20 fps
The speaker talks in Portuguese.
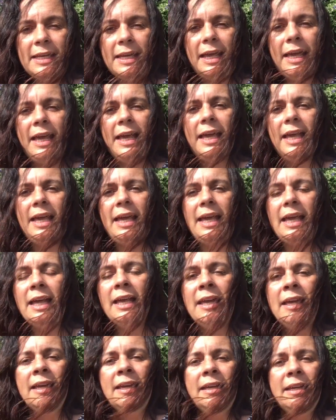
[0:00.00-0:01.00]
é,
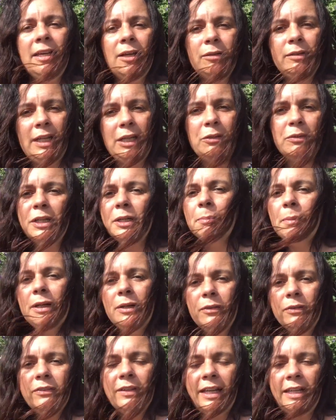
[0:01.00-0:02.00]
eu tenho
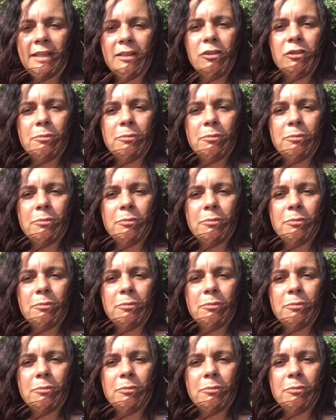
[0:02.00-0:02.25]
irmãos ainda,